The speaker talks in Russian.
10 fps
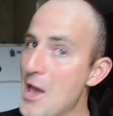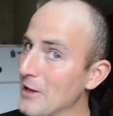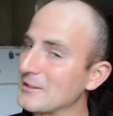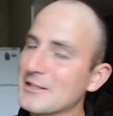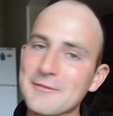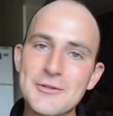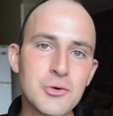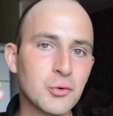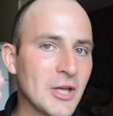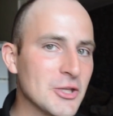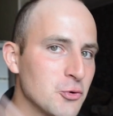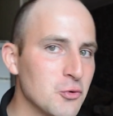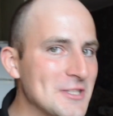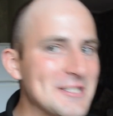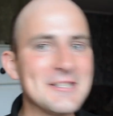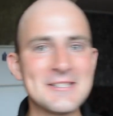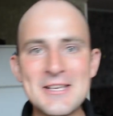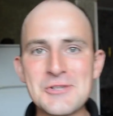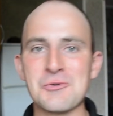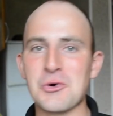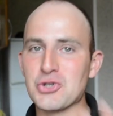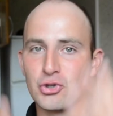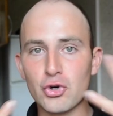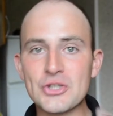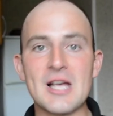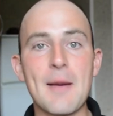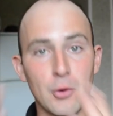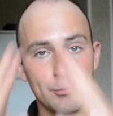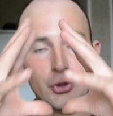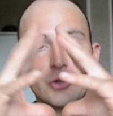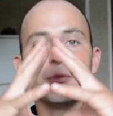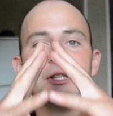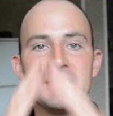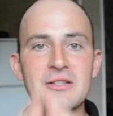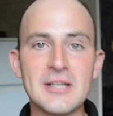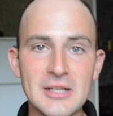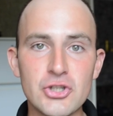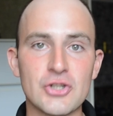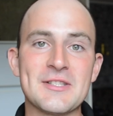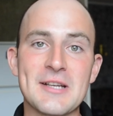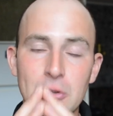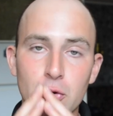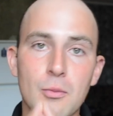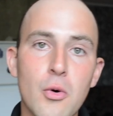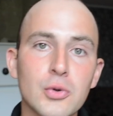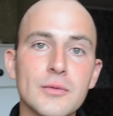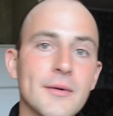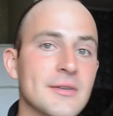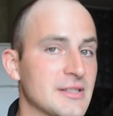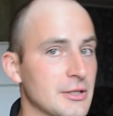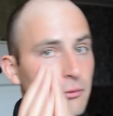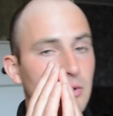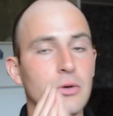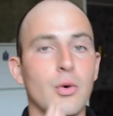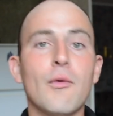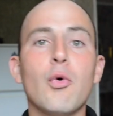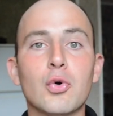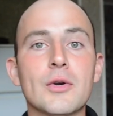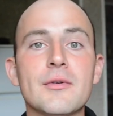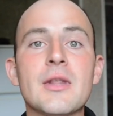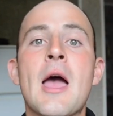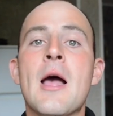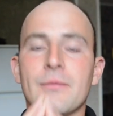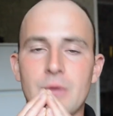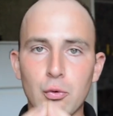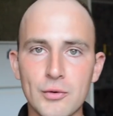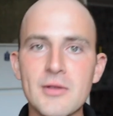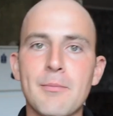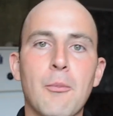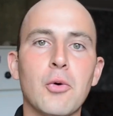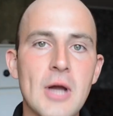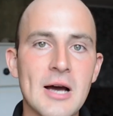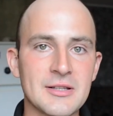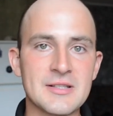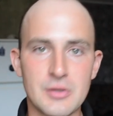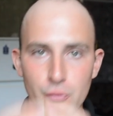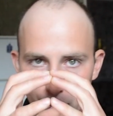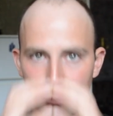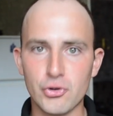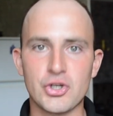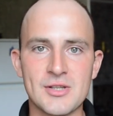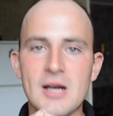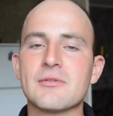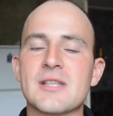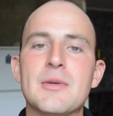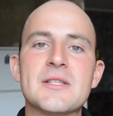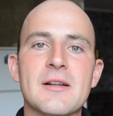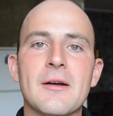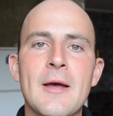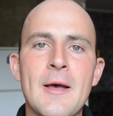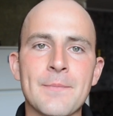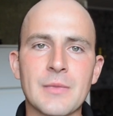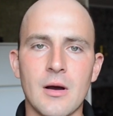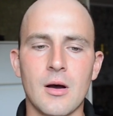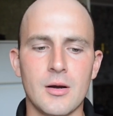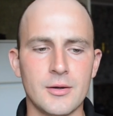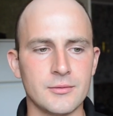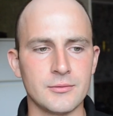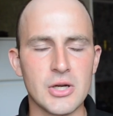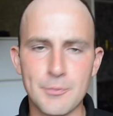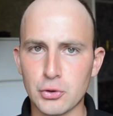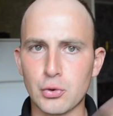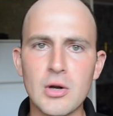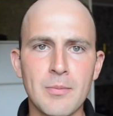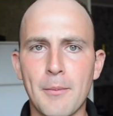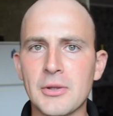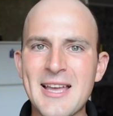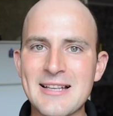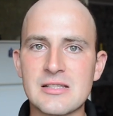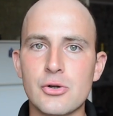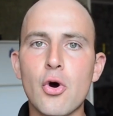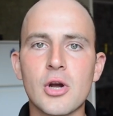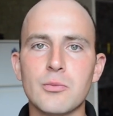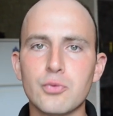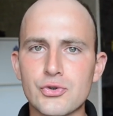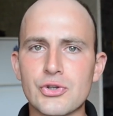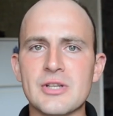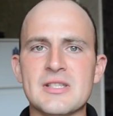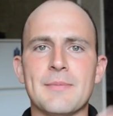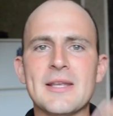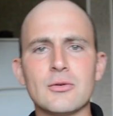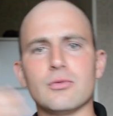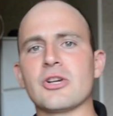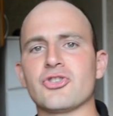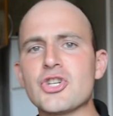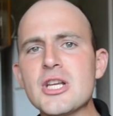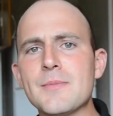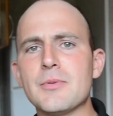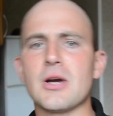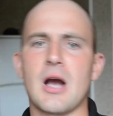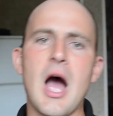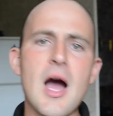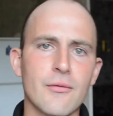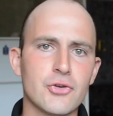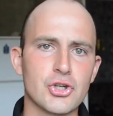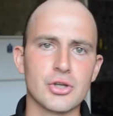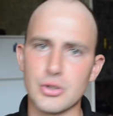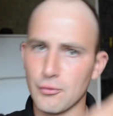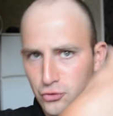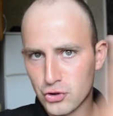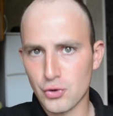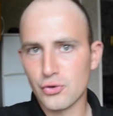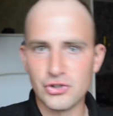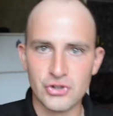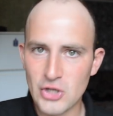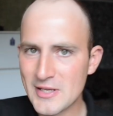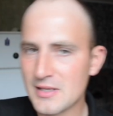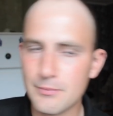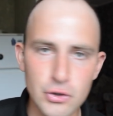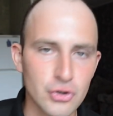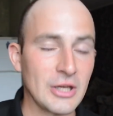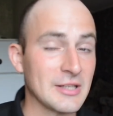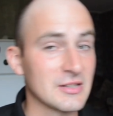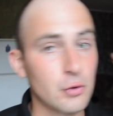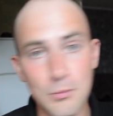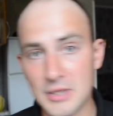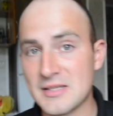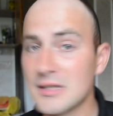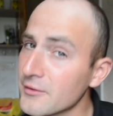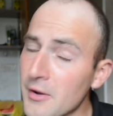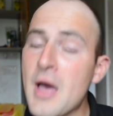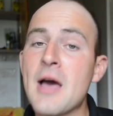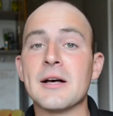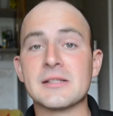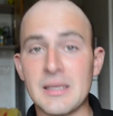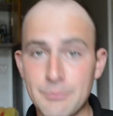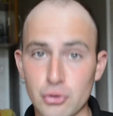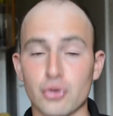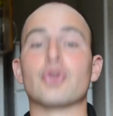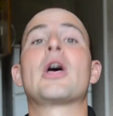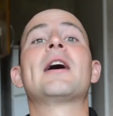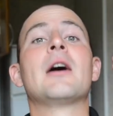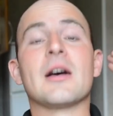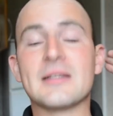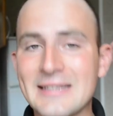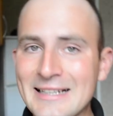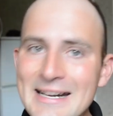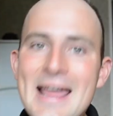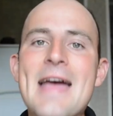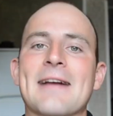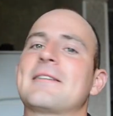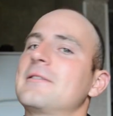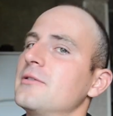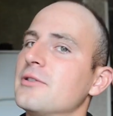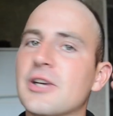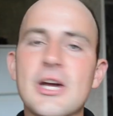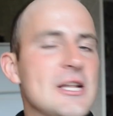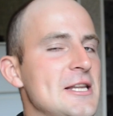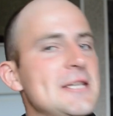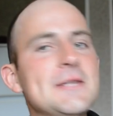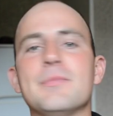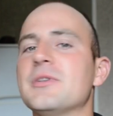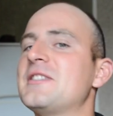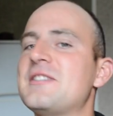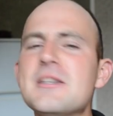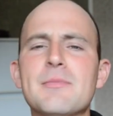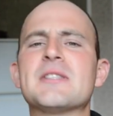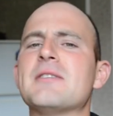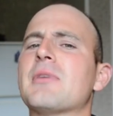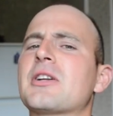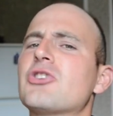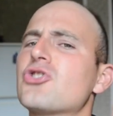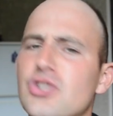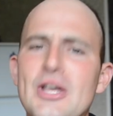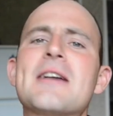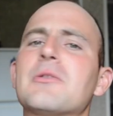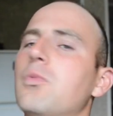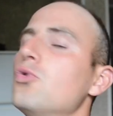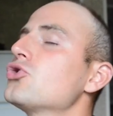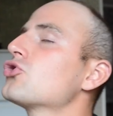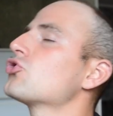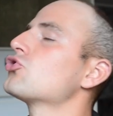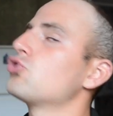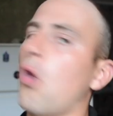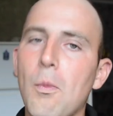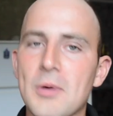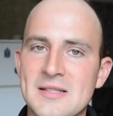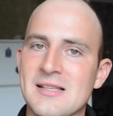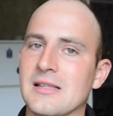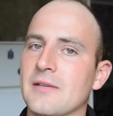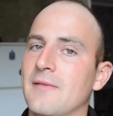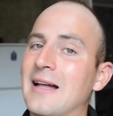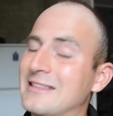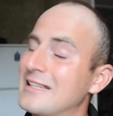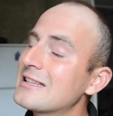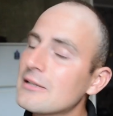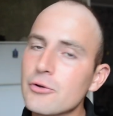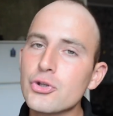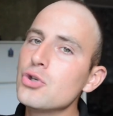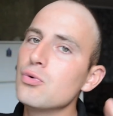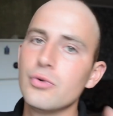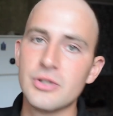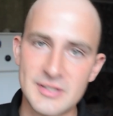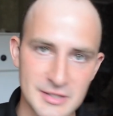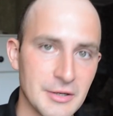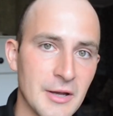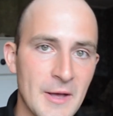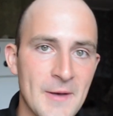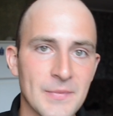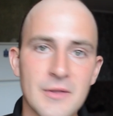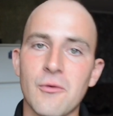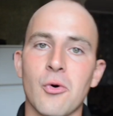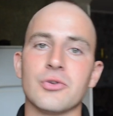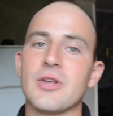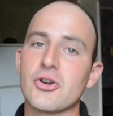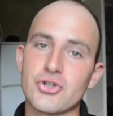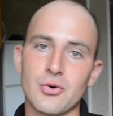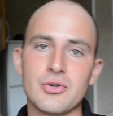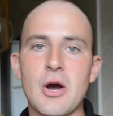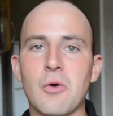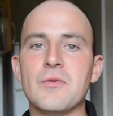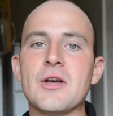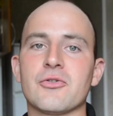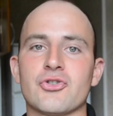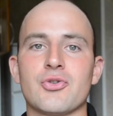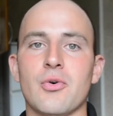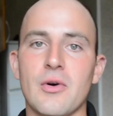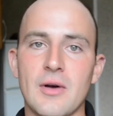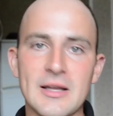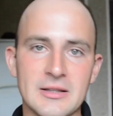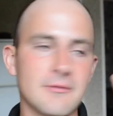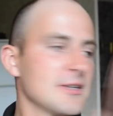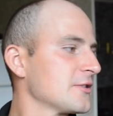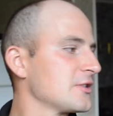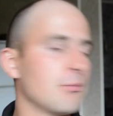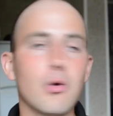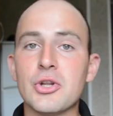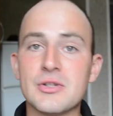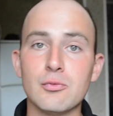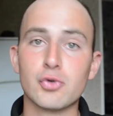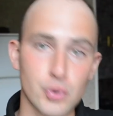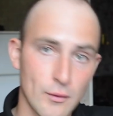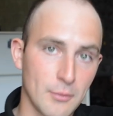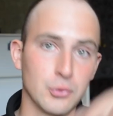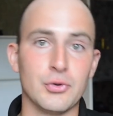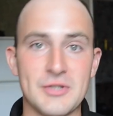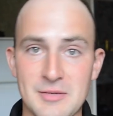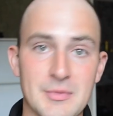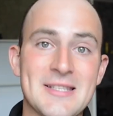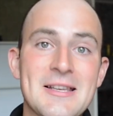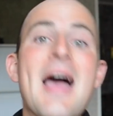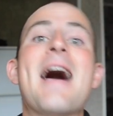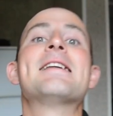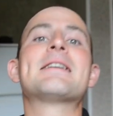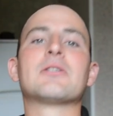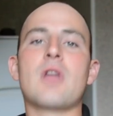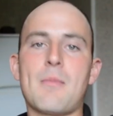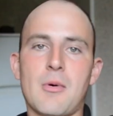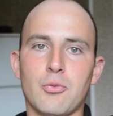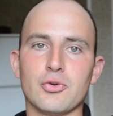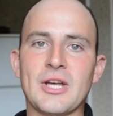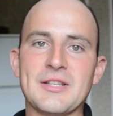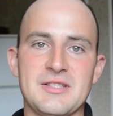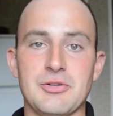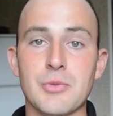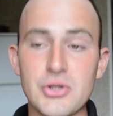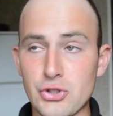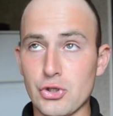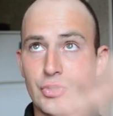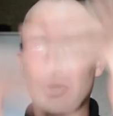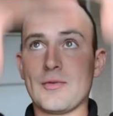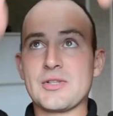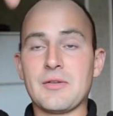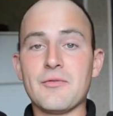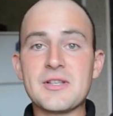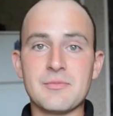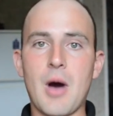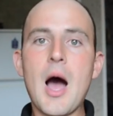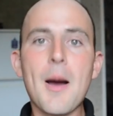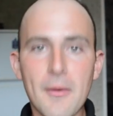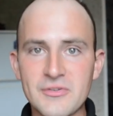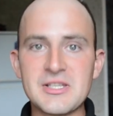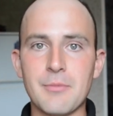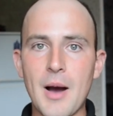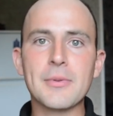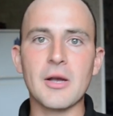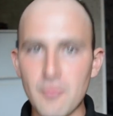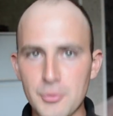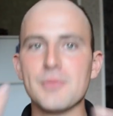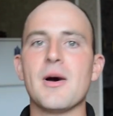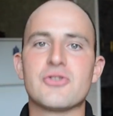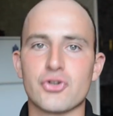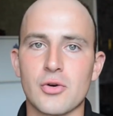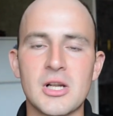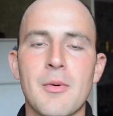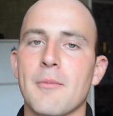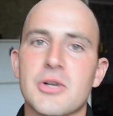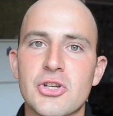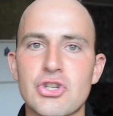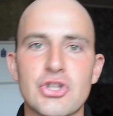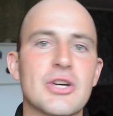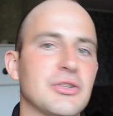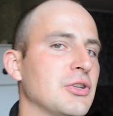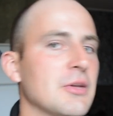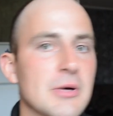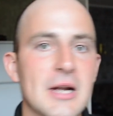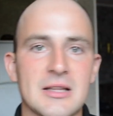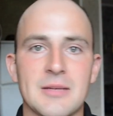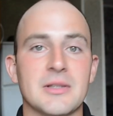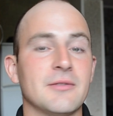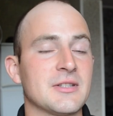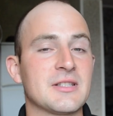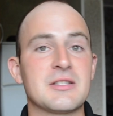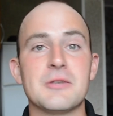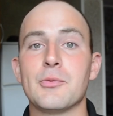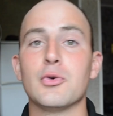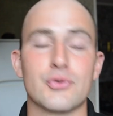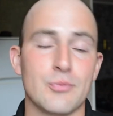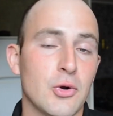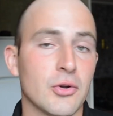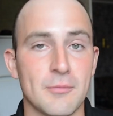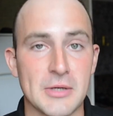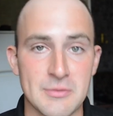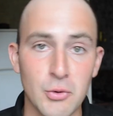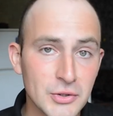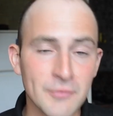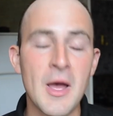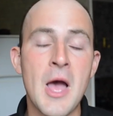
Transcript: и от этого никуда не уйти. И здесь он хочет то же самое, он берет медийных личностей, которые могут вывести его на новый уровень, на уровень популярности. У него сейчас, как вы заметили, а, репертуар пополняется легкой музыкой, типа еду на джипе, хавчик, и вот что они сейчас запишут, они 100% запишут. Трек, клип, Тимати, Моргенштерн будет 100%. От этого не уйти. Вот, так что я уверен, что это выйдет, тем более условия будут Тимати, реклама будет от Тимати, и, соответственно, весь ба, все бабки, вы понимаете, что клипом Моргенштерна набирает там от 20 плюс миллионов просмотров,